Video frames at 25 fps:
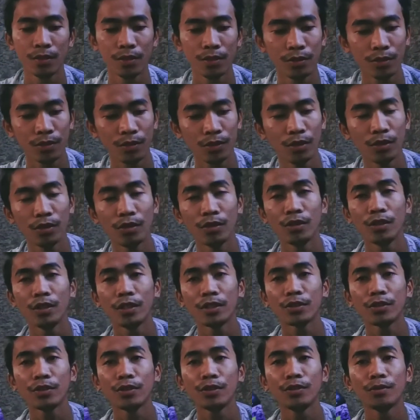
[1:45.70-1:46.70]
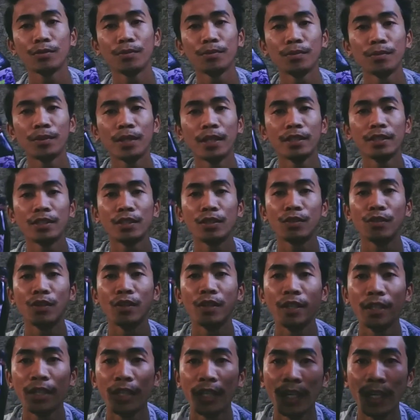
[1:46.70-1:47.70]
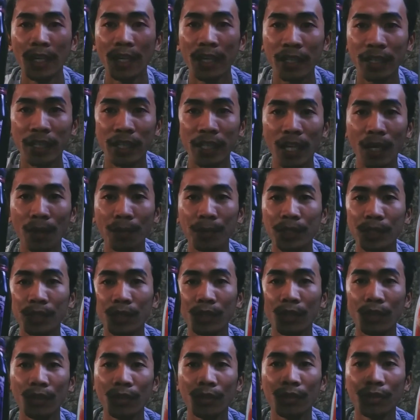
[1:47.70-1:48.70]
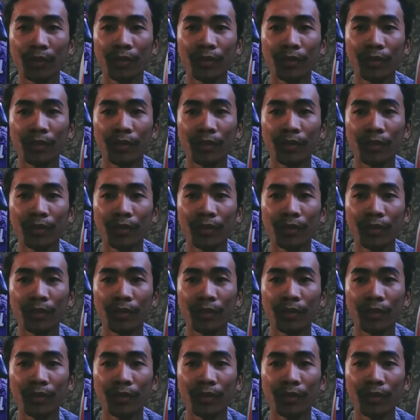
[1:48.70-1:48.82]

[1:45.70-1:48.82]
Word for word: So, ito yung engine oil na ginamit ko